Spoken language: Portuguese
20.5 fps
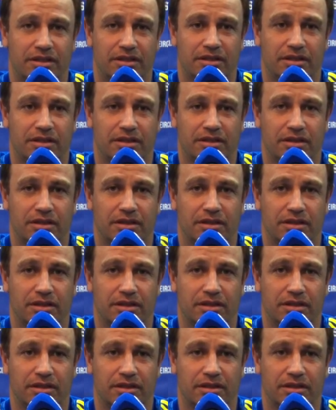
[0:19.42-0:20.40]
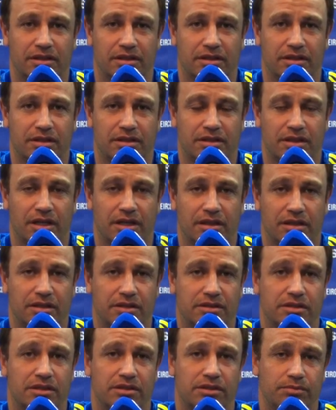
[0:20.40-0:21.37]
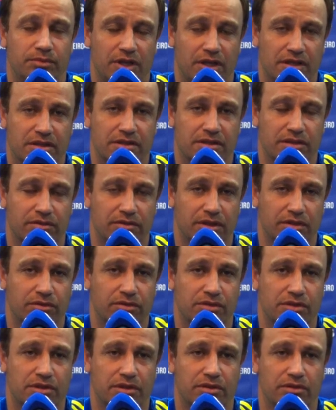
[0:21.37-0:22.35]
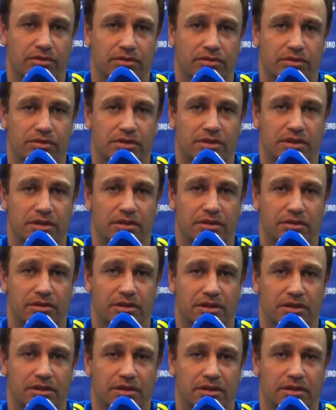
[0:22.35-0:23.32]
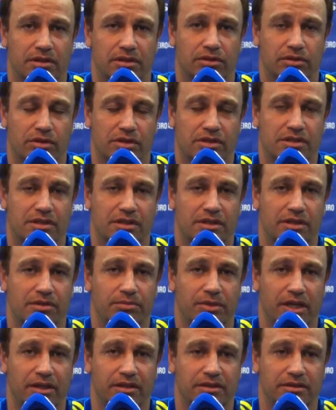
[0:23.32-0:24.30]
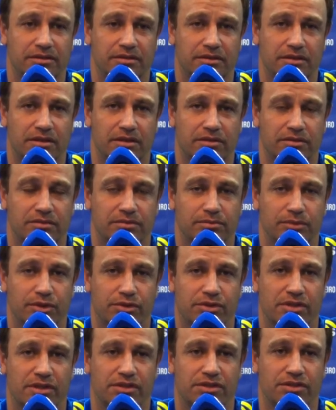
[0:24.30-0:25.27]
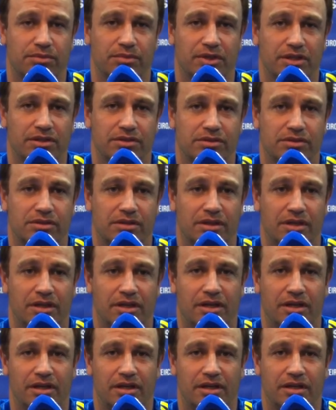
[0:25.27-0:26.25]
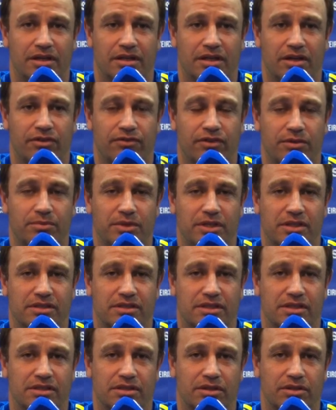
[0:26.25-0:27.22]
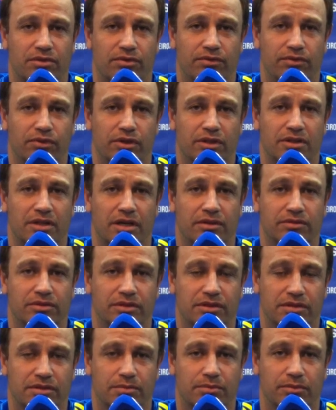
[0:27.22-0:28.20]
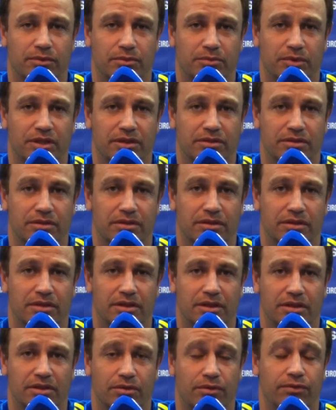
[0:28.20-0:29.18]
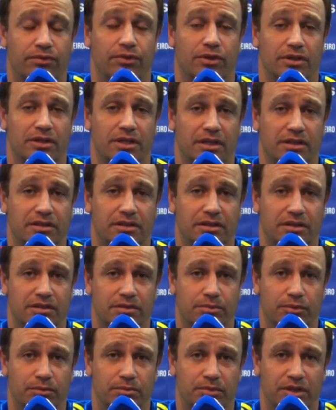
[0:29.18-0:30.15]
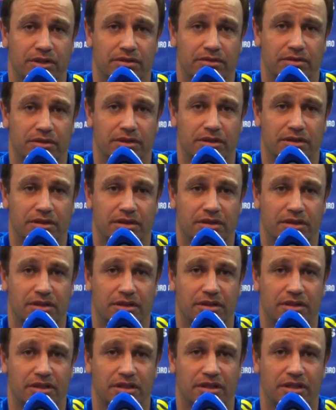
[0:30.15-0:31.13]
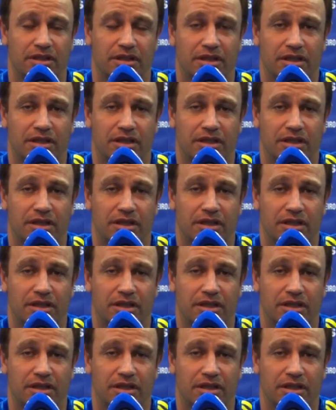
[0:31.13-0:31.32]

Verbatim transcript: e, e que tem grande admiração da torcida do Cruzeiro e, e nossa também. Então, meus sentimentos, que a família seja confortável nesse momento, confortada nesse momento, e que